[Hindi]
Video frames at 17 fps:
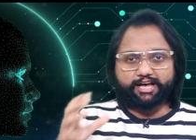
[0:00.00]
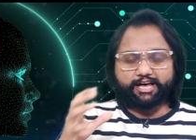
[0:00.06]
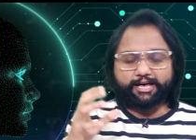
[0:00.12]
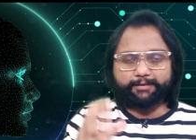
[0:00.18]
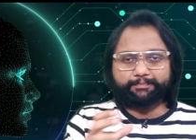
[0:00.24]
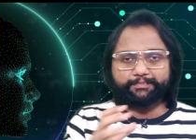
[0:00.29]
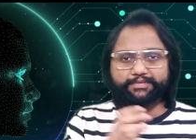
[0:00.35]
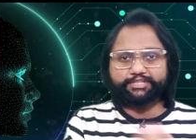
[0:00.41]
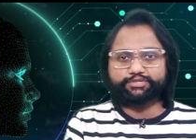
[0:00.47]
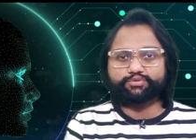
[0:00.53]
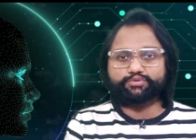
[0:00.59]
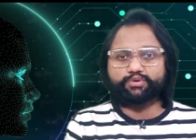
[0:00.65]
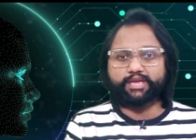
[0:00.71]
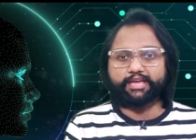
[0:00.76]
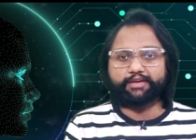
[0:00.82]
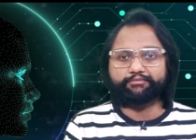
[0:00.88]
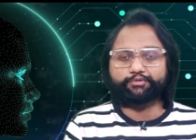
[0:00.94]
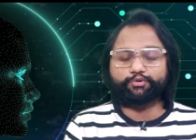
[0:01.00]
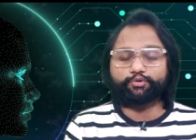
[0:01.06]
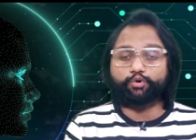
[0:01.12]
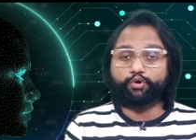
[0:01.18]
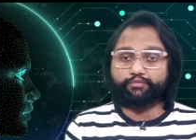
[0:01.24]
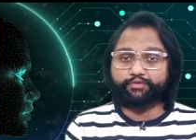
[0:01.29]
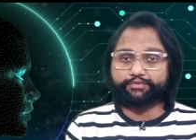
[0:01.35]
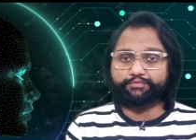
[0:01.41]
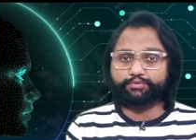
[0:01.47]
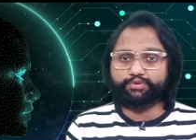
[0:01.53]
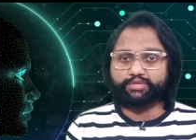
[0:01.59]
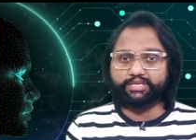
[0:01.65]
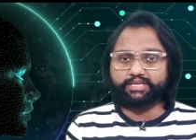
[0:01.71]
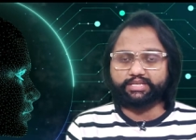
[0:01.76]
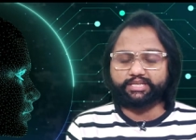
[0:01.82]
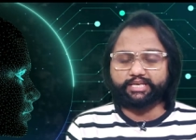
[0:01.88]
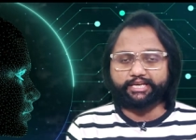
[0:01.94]
आपने जो है वो ओवरव्यू
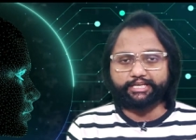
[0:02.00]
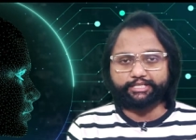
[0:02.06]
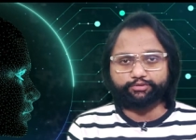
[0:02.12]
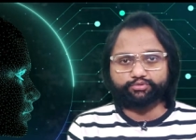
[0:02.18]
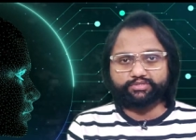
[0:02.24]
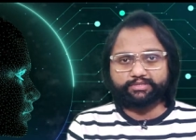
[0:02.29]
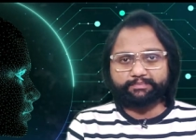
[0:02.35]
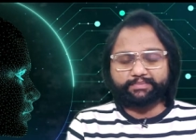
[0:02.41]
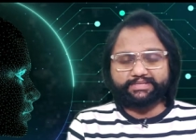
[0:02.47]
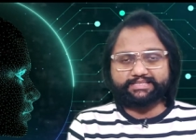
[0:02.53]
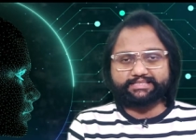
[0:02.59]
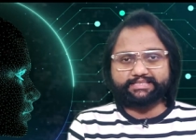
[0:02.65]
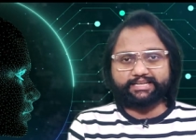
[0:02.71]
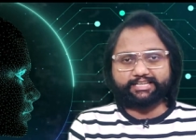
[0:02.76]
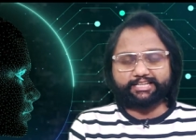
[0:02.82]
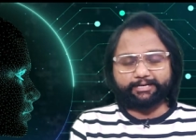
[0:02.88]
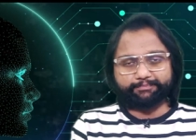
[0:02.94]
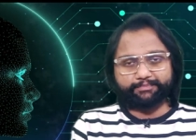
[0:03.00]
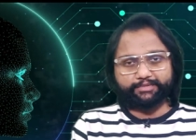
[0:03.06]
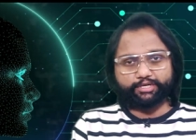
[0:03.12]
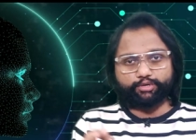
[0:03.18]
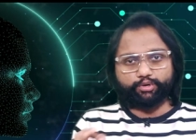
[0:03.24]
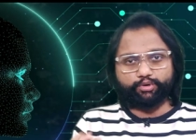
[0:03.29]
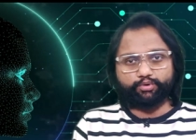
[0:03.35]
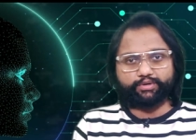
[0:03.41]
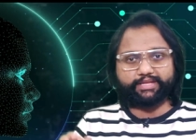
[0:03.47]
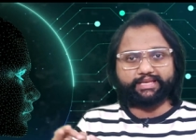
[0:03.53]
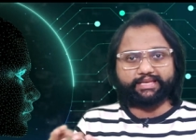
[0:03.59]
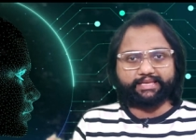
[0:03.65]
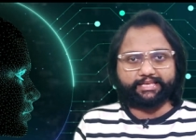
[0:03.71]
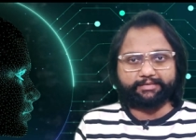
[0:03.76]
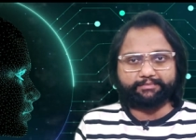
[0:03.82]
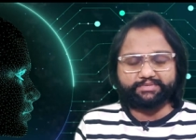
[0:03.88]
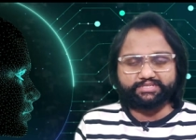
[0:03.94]
देखना है तो सिंपल इज दैट आपने क्लोड
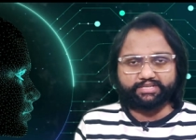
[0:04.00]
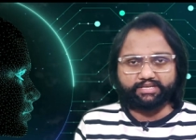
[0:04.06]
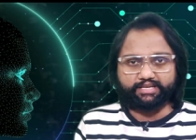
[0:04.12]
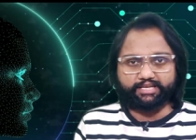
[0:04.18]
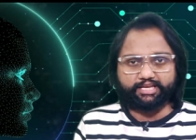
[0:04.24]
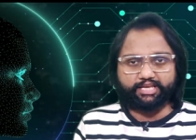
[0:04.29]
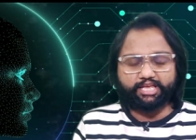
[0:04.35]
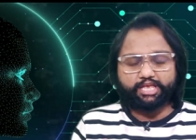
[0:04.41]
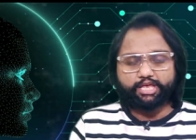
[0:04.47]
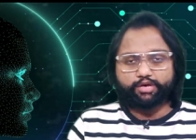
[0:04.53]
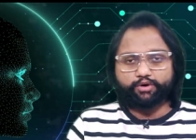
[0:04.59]
एआई में जाना है